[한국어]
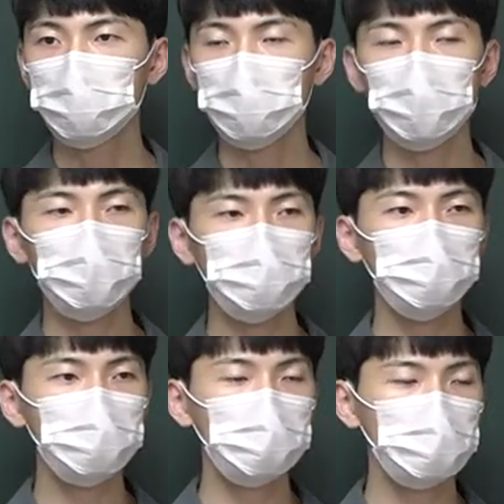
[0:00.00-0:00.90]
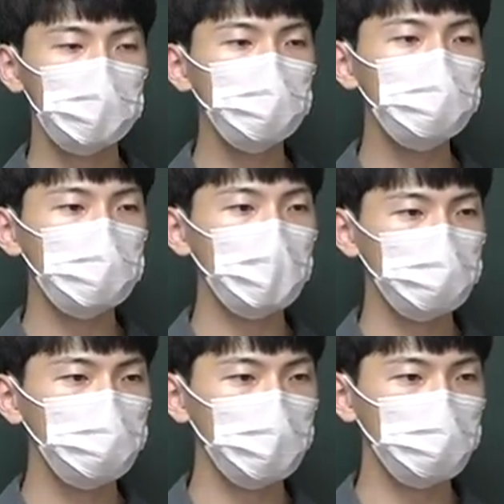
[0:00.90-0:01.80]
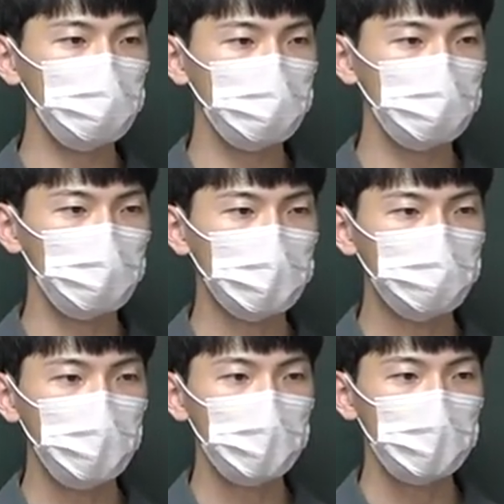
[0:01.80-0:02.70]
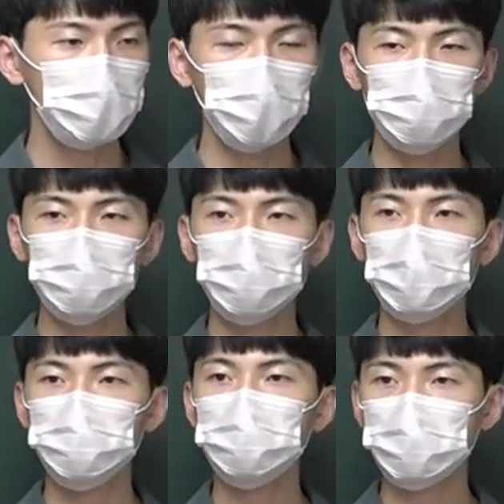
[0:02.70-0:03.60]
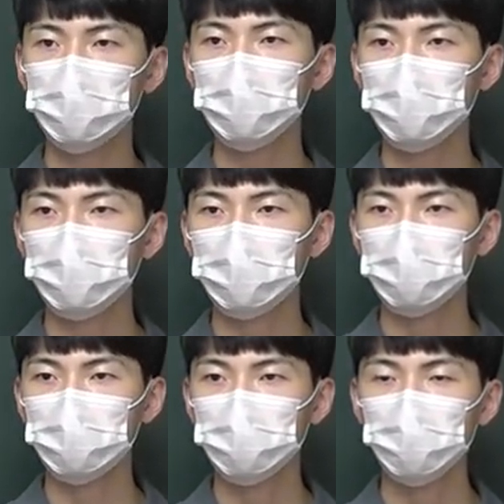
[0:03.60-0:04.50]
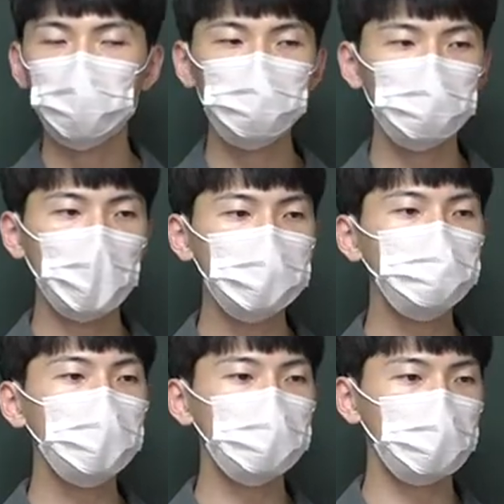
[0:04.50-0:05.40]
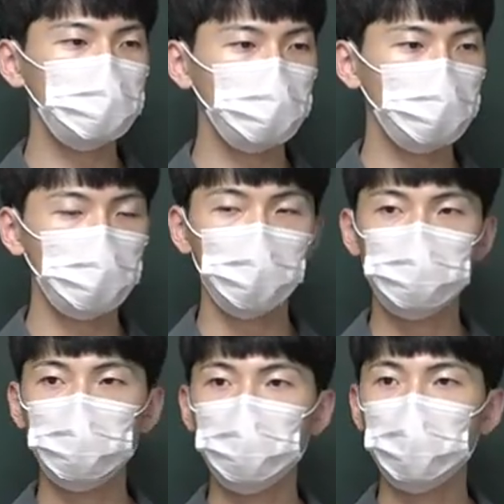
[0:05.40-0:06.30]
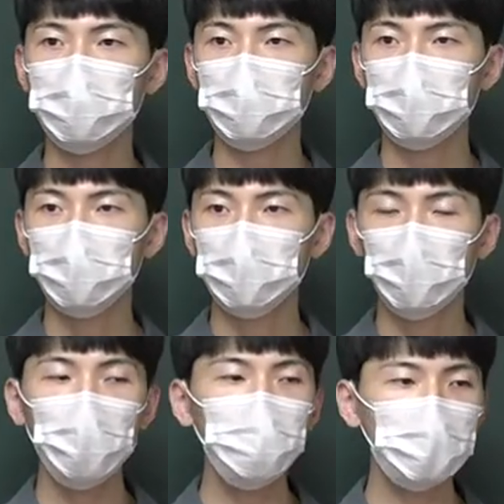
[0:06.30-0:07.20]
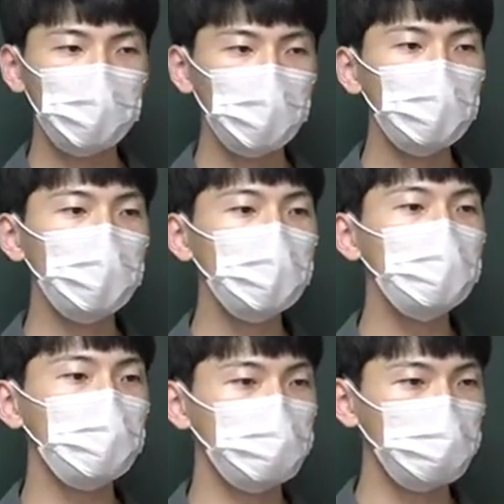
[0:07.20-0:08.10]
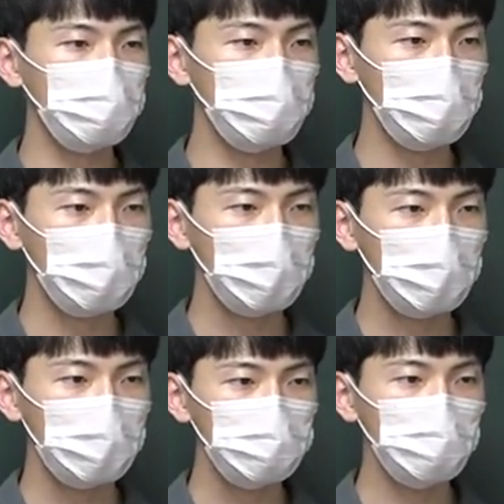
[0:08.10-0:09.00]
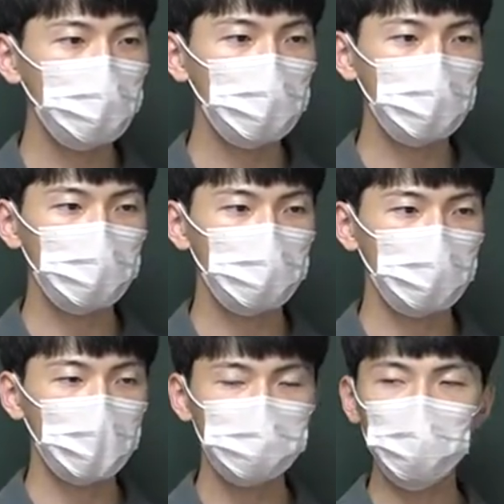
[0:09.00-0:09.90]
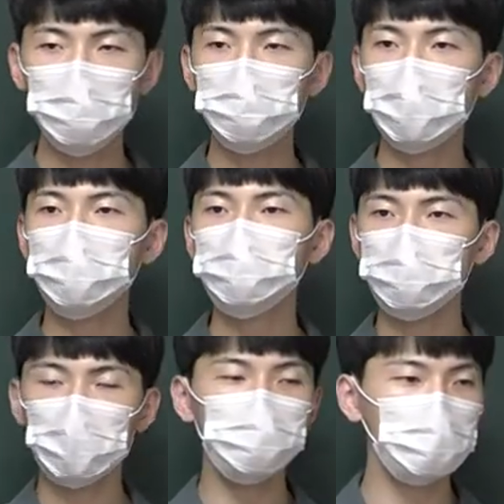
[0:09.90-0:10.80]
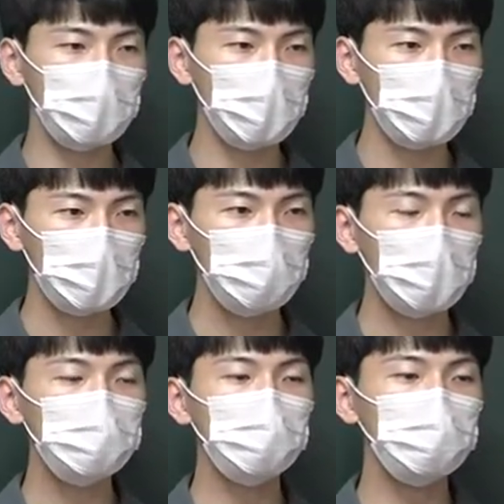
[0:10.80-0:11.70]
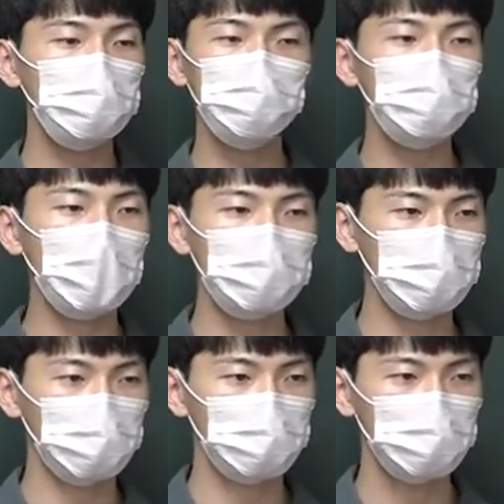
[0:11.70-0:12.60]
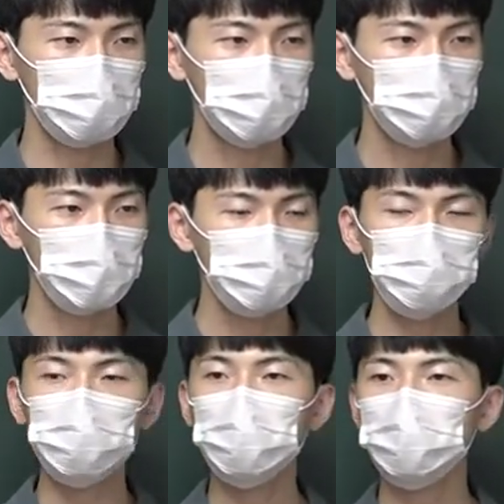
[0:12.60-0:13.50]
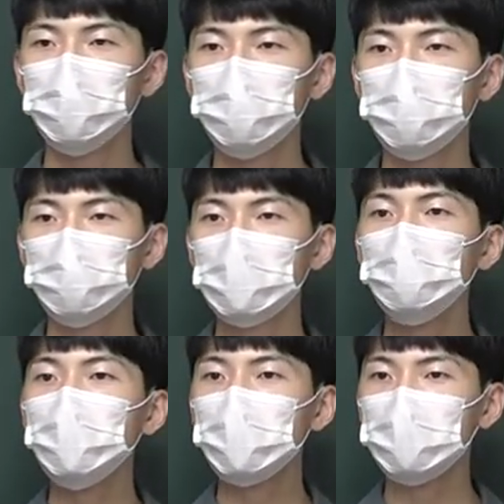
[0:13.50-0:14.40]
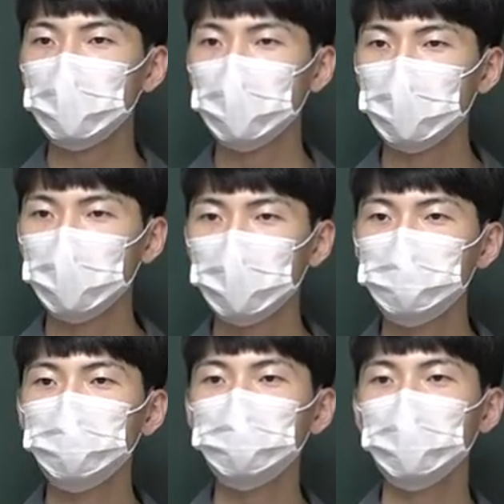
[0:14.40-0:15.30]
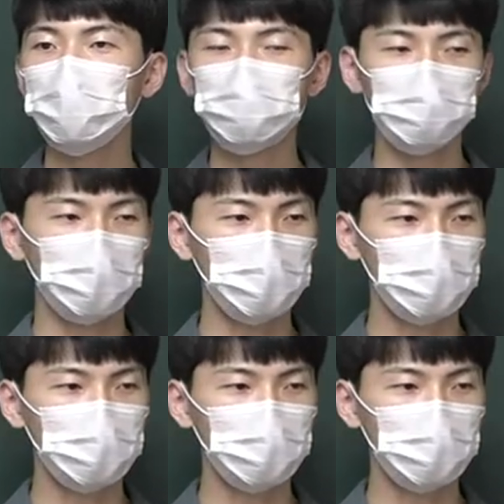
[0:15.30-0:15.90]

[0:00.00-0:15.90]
여러분들을 스포츠카로 비유하면요. 여러분들이 스포츠카인데 여러분들이 아스팔트에서 정말 헛바퀴 한, 한 개도 안 돌고 정말 엑셀 밟은 만큼 쭉 갈 수 있게 만들어 놓은 게 수능이 아니에요. 수능은 뭐냐면 사막에다가 스포츠카를 놔둔 거예요